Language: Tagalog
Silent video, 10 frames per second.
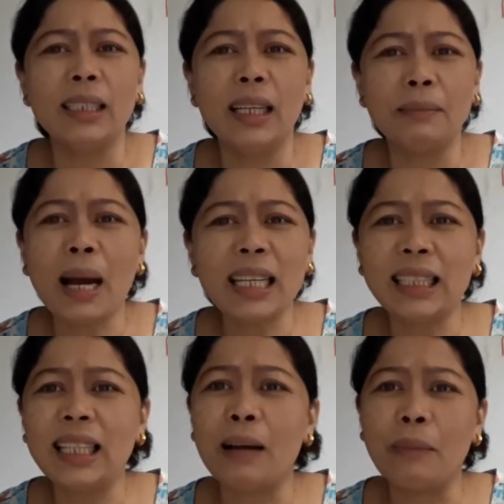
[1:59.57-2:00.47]
na
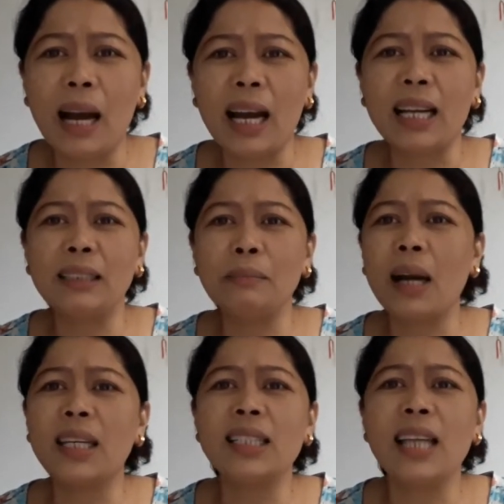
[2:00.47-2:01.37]
bakit nga ba?
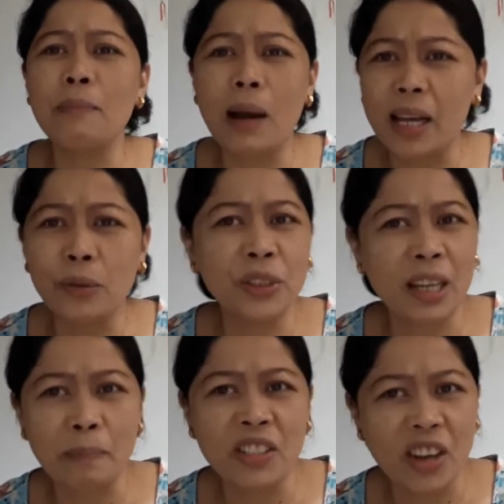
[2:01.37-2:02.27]
Bakit nga ba kayo
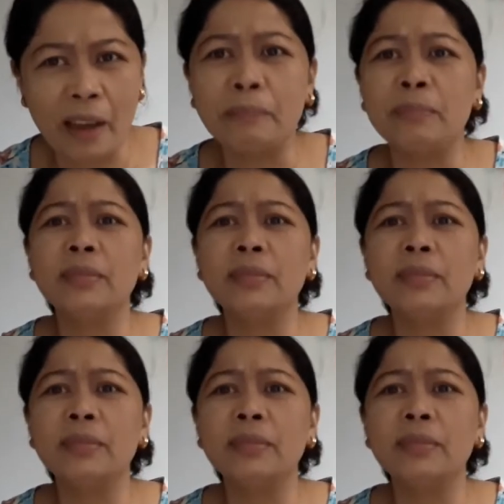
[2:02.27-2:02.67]
chef-chef?